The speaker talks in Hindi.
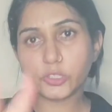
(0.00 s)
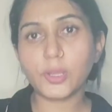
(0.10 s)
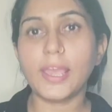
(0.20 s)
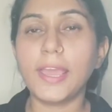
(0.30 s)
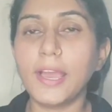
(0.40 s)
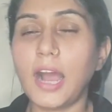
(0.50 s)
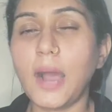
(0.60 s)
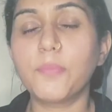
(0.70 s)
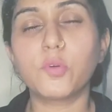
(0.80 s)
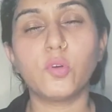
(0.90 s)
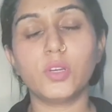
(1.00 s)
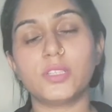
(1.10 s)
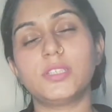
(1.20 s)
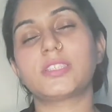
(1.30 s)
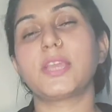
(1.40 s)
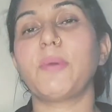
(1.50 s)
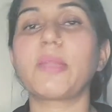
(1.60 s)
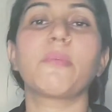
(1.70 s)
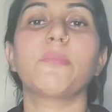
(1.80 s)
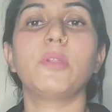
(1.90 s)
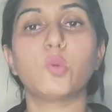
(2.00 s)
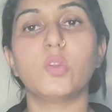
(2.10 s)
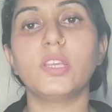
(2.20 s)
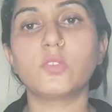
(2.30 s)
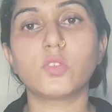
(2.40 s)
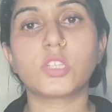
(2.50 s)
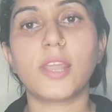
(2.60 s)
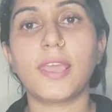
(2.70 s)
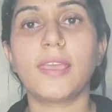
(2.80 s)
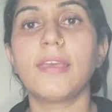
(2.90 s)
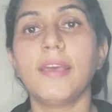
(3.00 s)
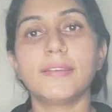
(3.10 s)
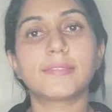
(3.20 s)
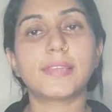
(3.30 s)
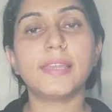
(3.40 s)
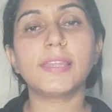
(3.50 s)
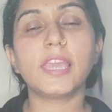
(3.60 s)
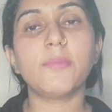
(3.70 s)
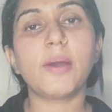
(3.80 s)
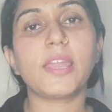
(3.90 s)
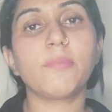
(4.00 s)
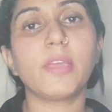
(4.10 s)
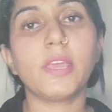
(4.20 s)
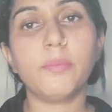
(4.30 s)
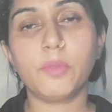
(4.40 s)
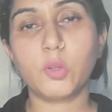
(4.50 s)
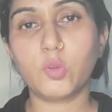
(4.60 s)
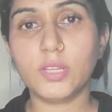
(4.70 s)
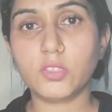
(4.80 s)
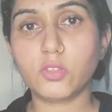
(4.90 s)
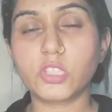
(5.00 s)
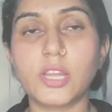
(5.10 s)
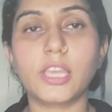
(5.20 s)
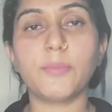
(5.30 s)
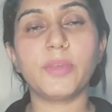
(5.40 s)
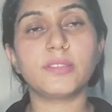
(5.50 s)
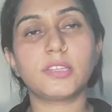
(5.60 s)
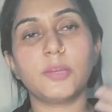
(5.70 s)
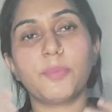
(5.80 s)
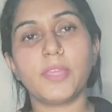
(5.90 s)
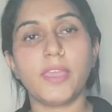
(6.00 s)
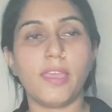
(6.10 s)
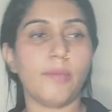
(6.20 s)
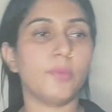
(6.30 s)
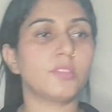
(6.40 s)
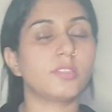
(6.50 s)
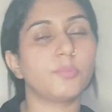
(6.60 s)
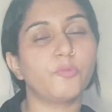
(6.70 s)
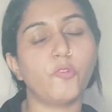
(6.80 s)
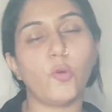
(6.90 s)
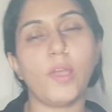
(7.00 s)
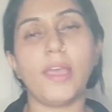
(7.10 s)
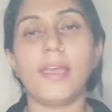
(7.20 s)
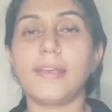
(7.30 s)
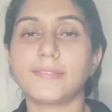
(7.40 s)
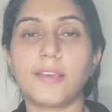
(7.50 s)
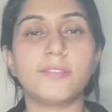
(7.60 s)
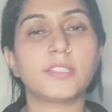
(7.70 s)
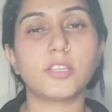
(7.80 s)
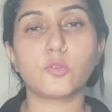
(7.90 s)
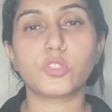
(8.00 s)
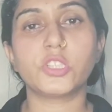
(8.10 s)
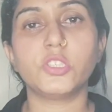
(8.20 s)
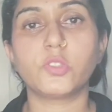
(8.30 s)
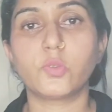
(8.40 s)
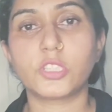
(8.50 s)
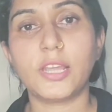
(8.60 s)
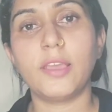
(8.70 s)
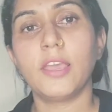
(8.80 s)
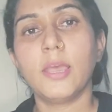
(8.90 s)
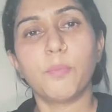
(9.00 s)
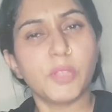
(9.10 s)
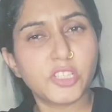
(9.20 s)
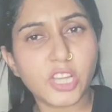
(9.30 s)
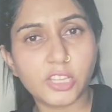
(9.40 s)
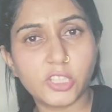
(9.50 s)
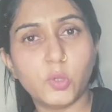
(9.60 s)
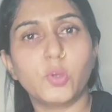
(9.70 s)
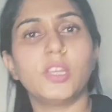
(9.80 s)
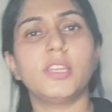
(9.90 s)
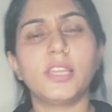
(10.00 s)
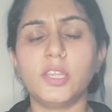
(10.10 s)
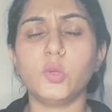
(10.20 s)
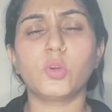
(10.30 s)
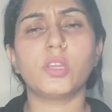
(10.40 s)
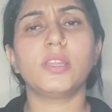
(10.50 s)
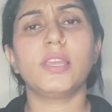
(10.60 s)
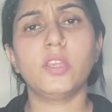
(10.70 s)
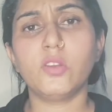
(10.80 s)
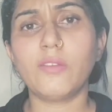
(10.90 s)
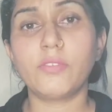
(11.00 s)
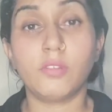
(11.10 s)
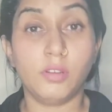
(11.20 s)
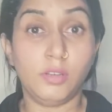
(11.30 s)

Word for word: जो है आपको इस चीज़ के बारे में बिल्कुल नहीं सोचना है स्किन के बारे में बिल्कुल नहीं सोचना कि मेरी स्किन पे ये है मेरी स्किन वो है ऐसा वैसा कुछ नहीं सोचना है मेरी शादी होगी नहीं होगी नहीं यू हैव